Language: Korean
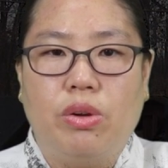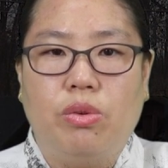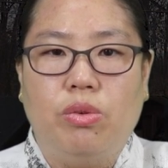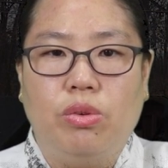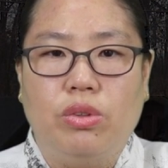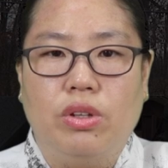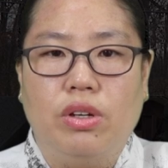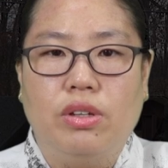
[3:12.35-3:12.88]

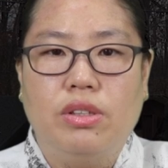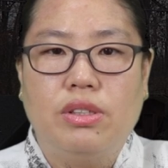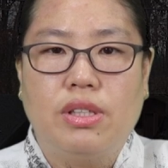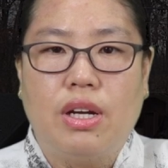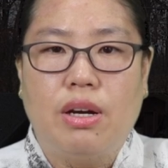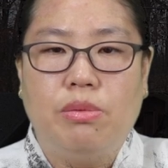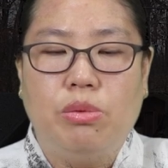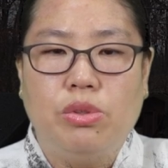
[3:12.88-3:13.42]
공덕을
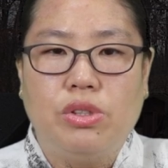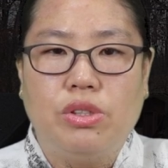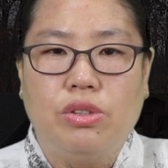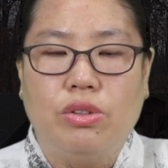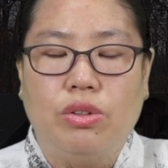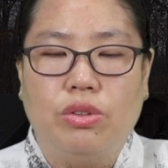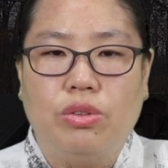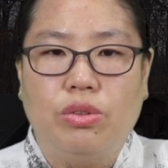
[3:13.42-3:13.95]
쌓아보시는
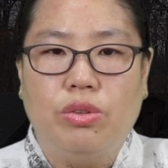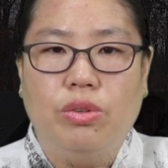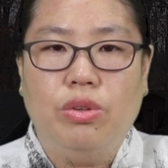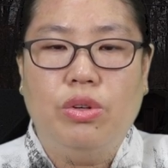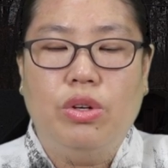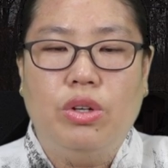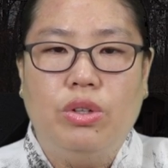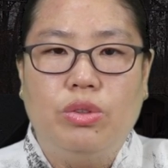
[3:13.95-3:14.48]
것도
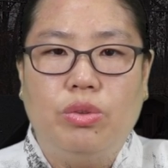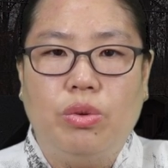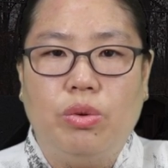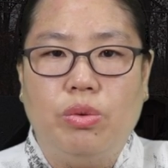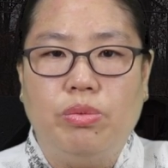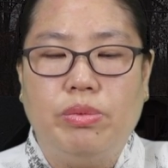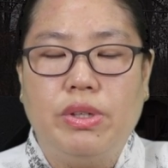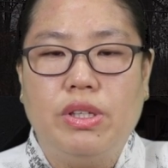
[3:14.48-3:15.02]

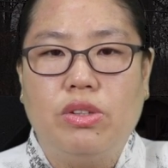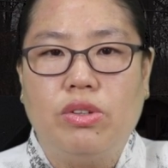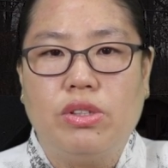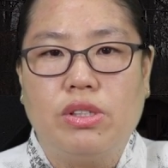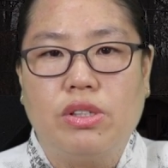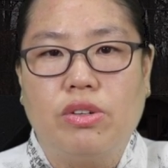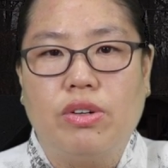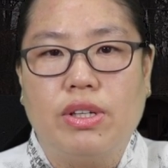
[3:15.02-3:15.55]
도움이
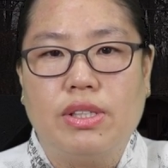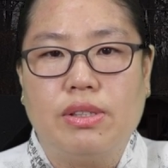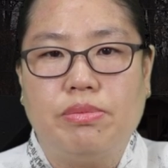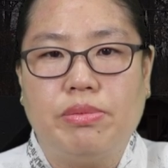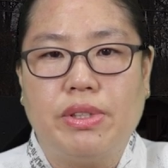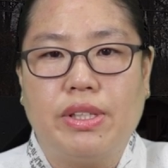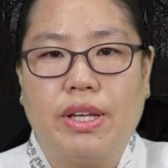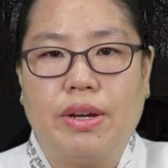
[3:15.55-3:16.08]
되실 것
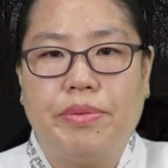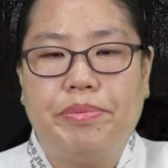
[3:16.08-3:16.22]
같습니다.